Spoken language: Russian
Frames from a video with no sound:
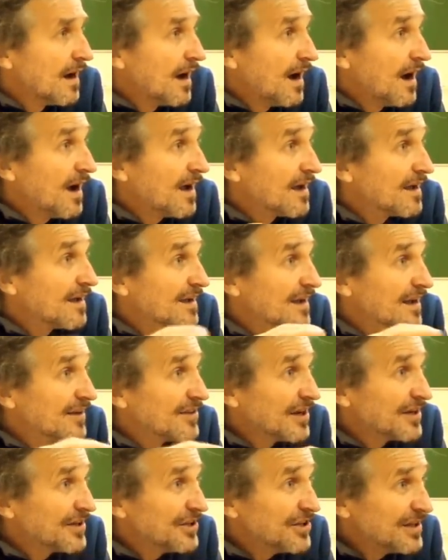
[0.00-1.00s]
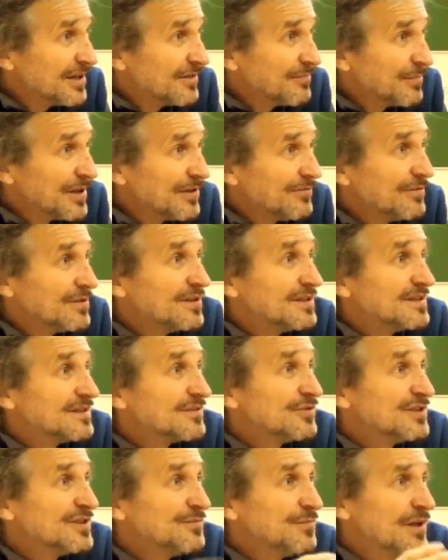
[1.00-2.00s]
А когда книга появилась,
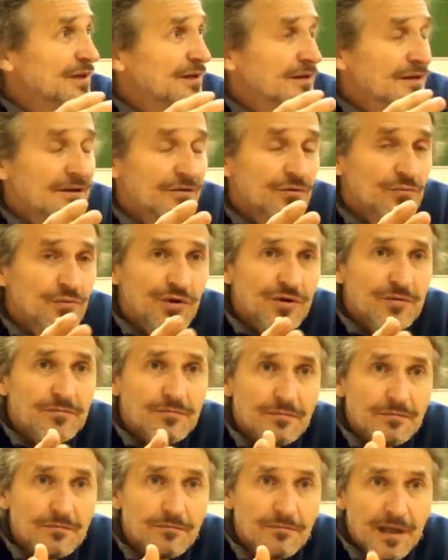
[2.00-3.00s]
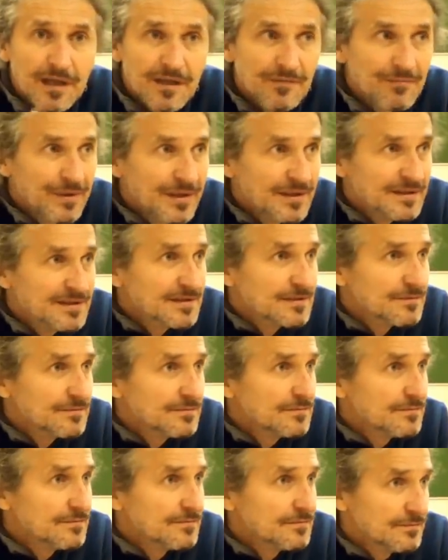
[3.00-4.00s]
то теперь любой балбес
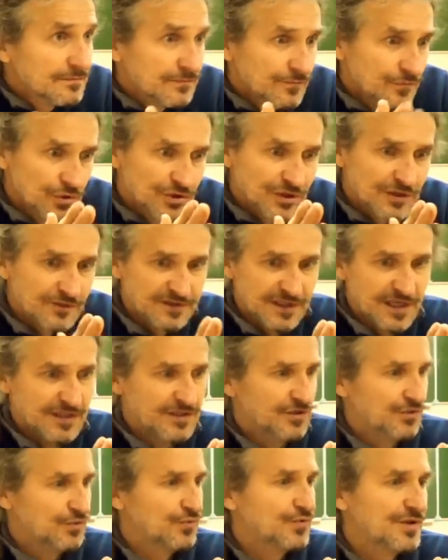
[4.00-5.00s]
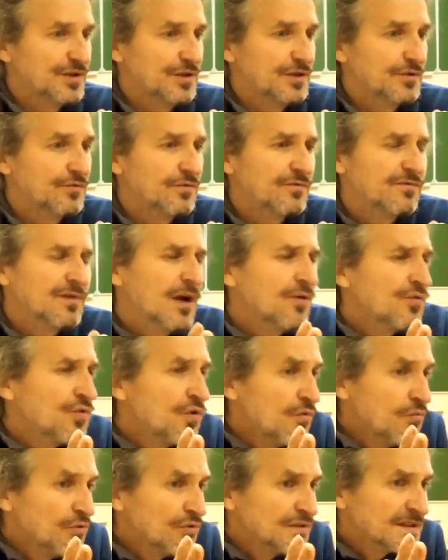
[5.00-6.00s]
может взять эту книгу, в
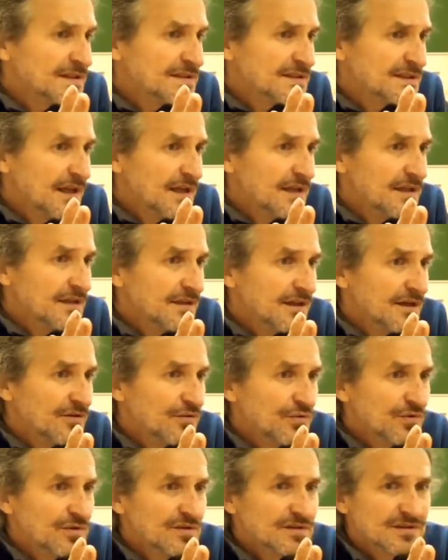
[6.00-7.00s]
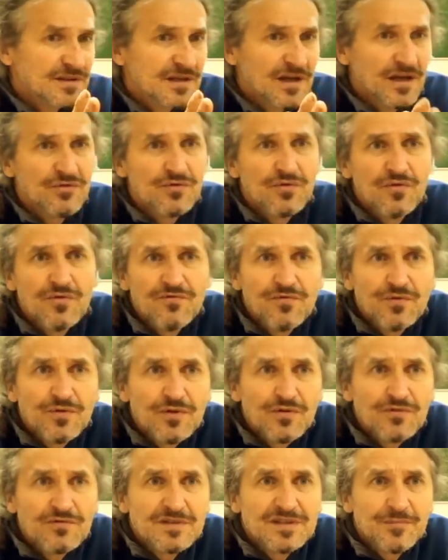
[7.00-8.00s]
каком он состоянии находится, готов он
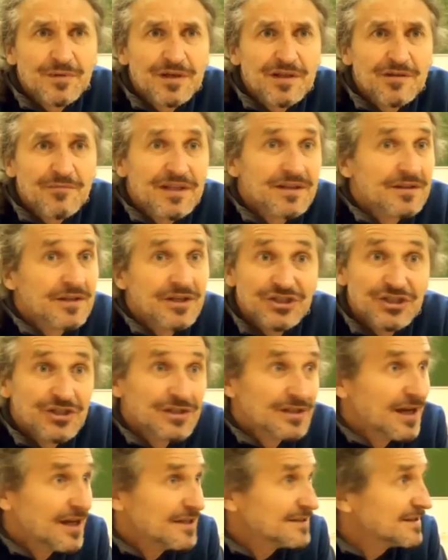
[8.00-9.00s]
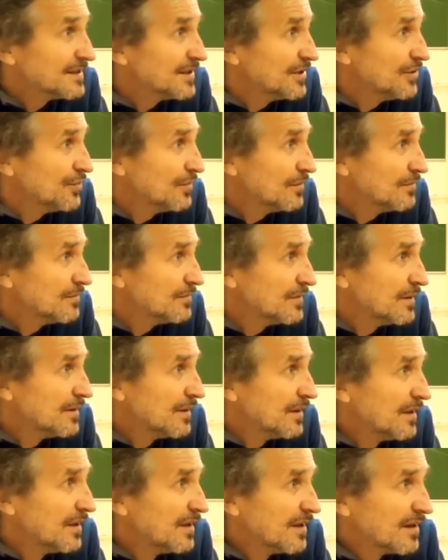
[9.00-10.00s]
ее воспринимать, начитаться ее,
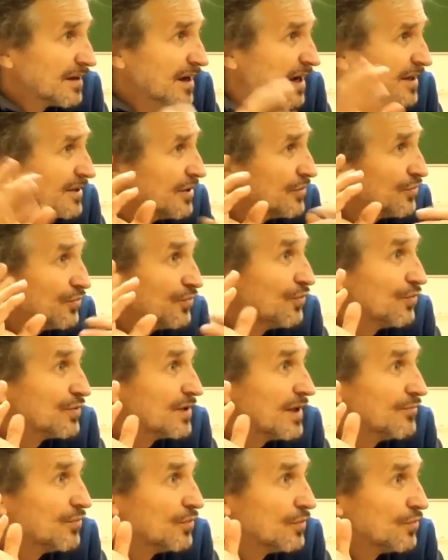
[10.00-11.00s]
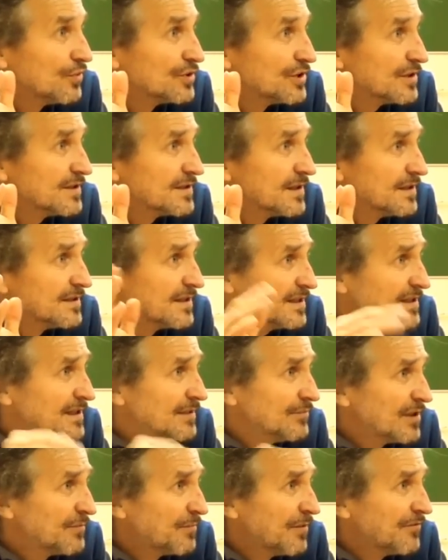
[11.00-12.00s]
как-то это у него там уложится, и
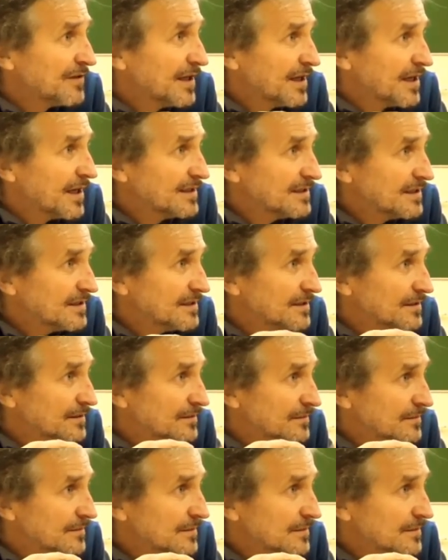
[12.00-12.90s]
затем их повторять эти